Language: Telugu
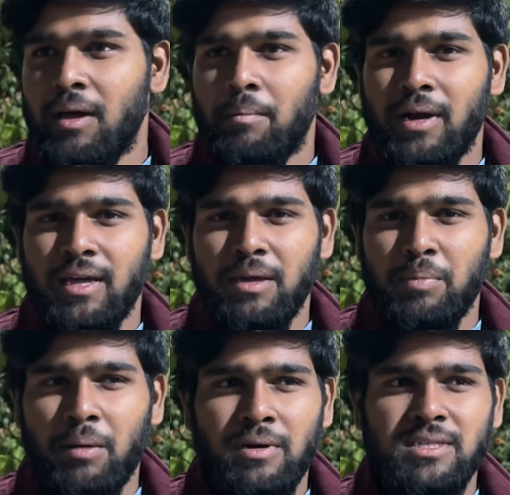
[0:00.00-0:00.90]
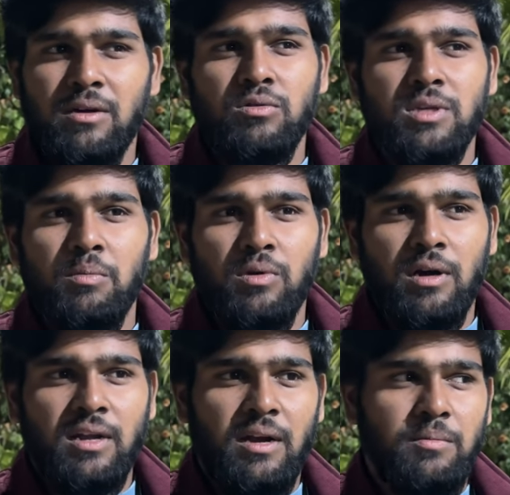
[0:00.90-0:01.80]
మనకి ప్రభాస్ ఎక్కువసేపు
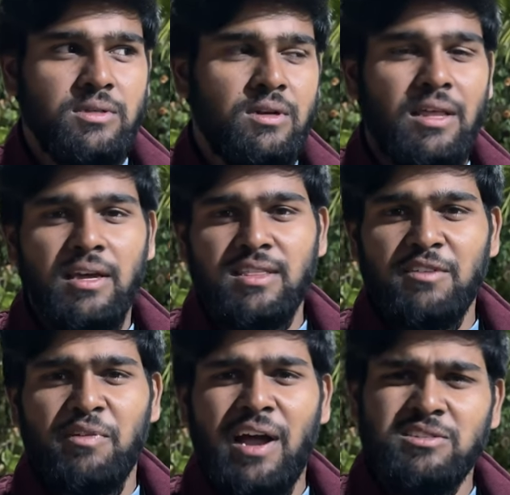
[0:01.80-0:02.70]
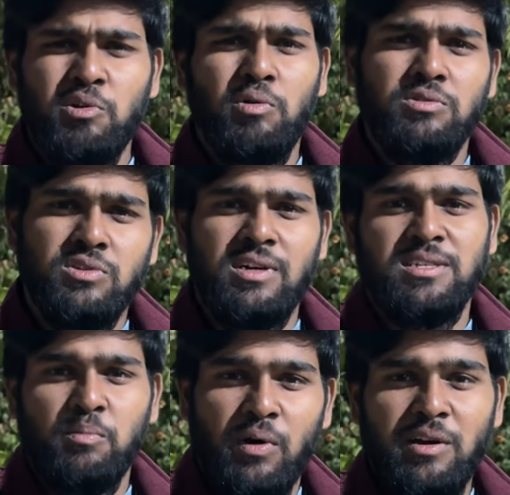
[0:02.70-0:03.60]
ఉన్నట్టు కనిపించడు అదైతే ఫ్యాన్స్ కొంచెం
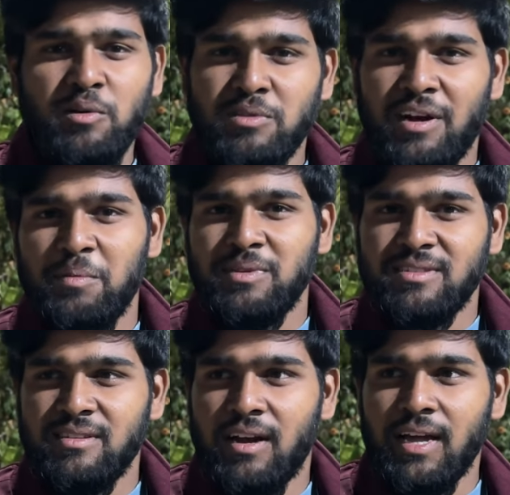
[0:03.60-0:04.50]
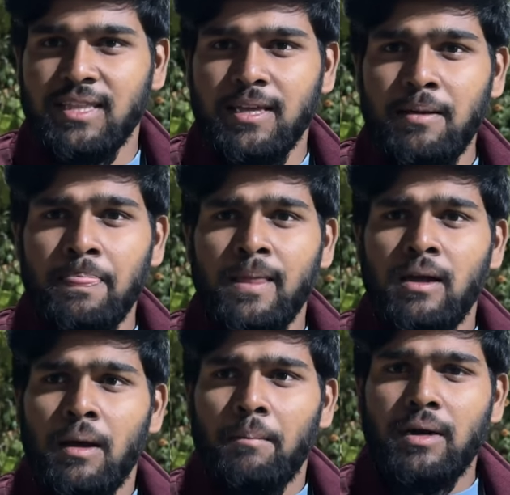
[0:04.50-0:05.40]
డిసప్పాయింట్ అవుతారు అనిపిస్తుంది నాకైతే
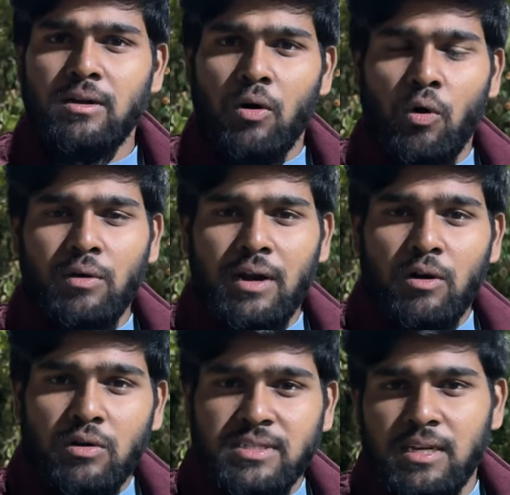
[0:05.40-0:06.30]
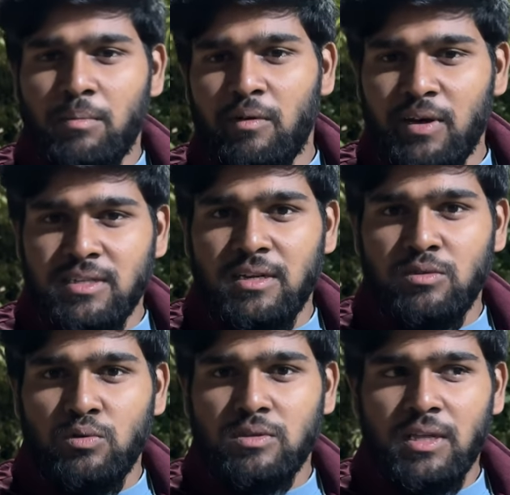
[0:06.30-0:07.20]
బట్ ఓవరాల్గా ఒక సినిమా వైజ్గా
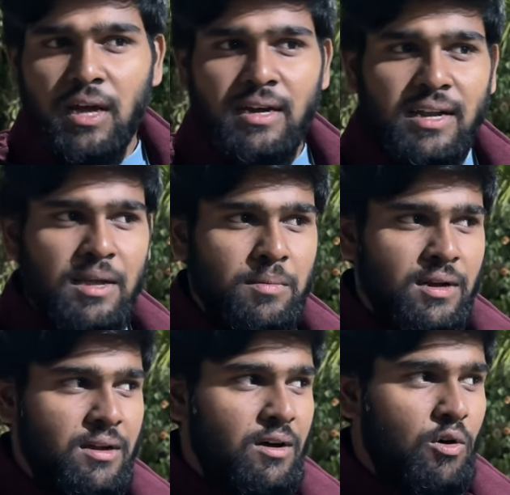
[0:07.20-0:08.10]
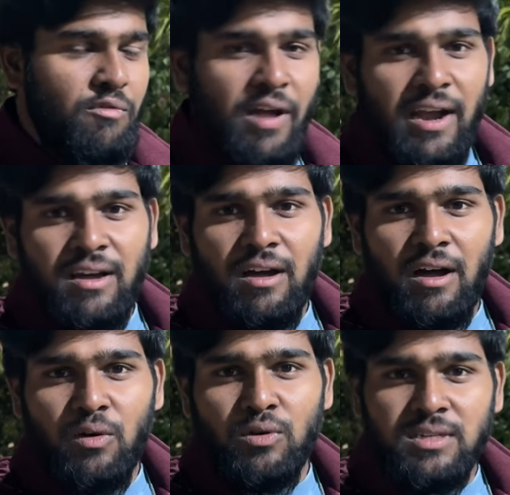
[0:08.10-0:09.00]
చూస్తే అంటే ఐ మీన్ ఒక ఫ్యాన్గా
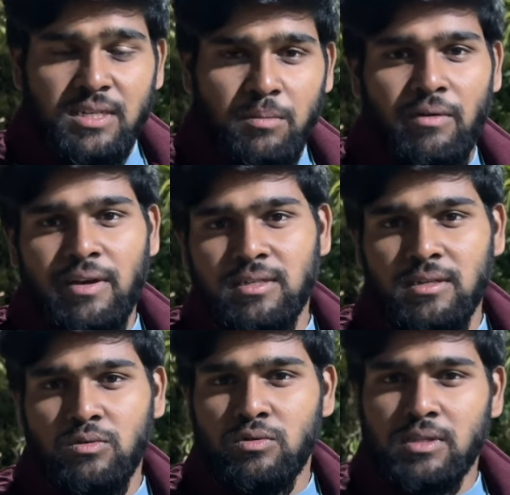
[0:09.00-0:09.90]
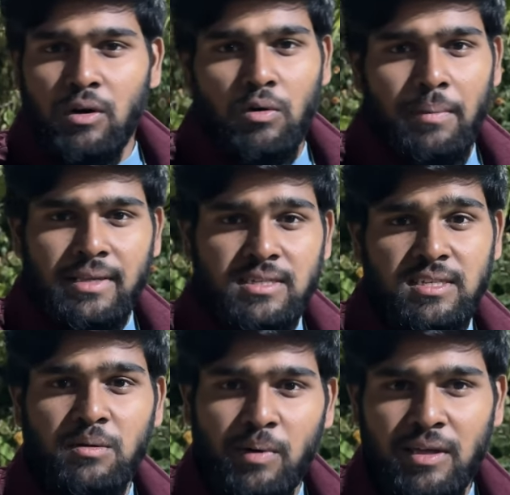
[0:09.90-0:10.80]
కాకుండా సినిమా వైజ్గా చూస్తే ఒక మంచి
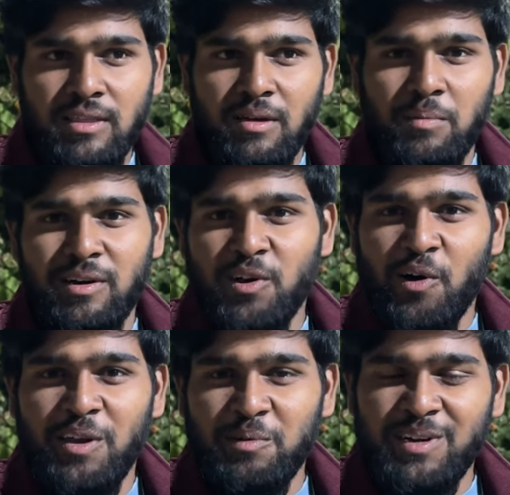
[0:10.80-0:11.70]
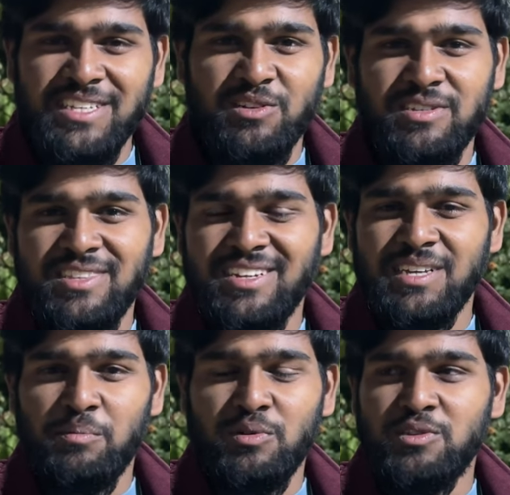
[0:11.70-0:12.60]
సినిమా అయితే మన టాలీవుడ్ నుంచి వచ్చిందని
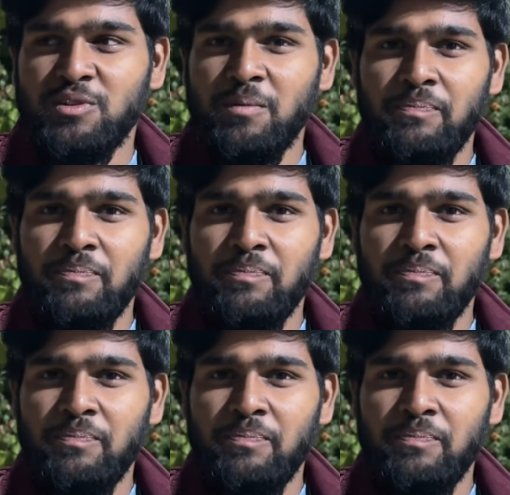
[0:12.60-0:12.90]
చెప్పొచ్చు